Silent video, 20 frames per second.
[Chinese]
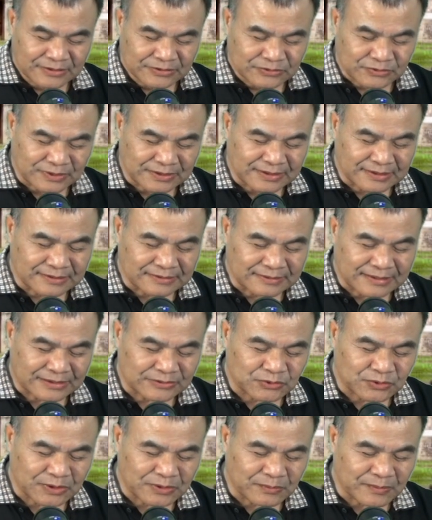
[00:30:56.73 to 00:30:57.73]
所以呢，他
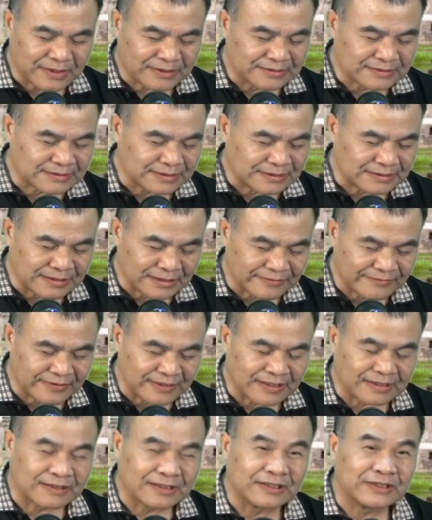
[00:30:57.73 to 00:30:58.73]
作为王安石的铁粉
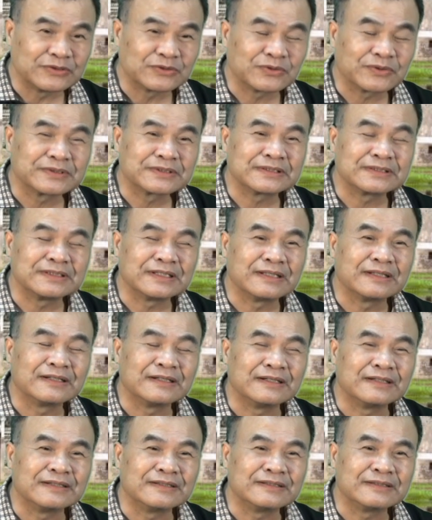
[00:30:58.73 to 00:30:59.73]
呢，可以说是呢，
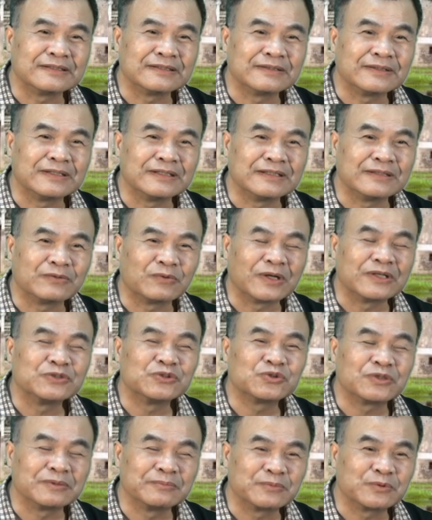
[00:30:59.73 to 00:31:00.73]
呃，完
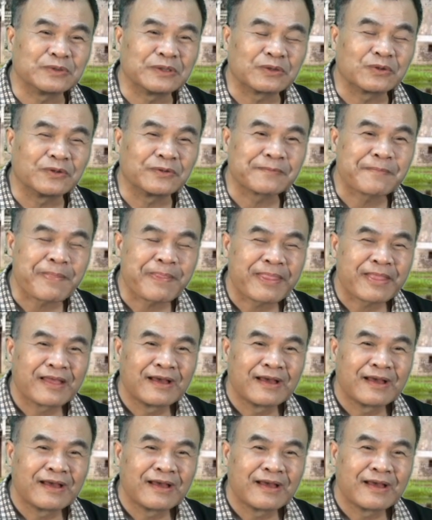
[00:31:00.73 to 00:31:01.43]
全不为过。